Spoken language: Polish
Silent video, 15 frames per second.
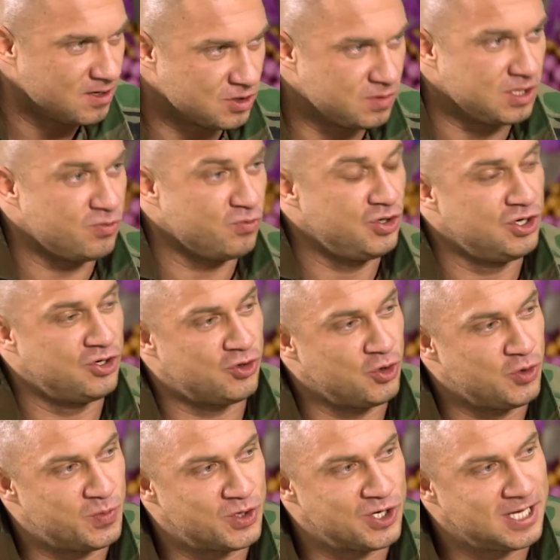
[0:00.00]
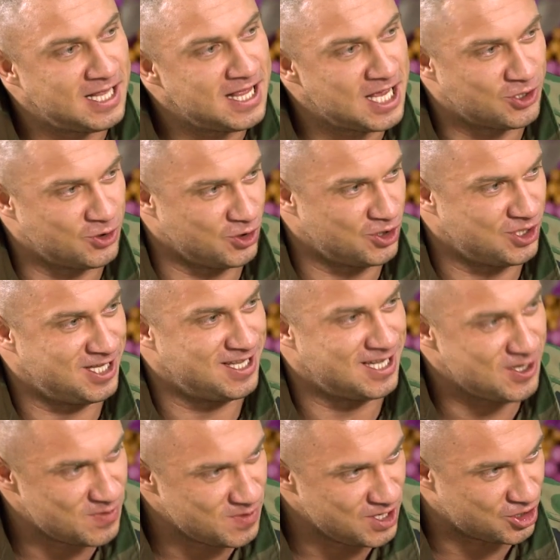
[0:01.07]
Również musi czuć przynależność, że ty
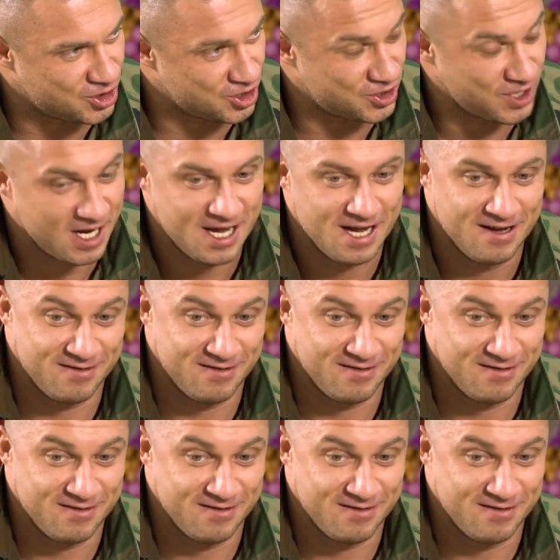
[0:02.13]
na nią liczysz.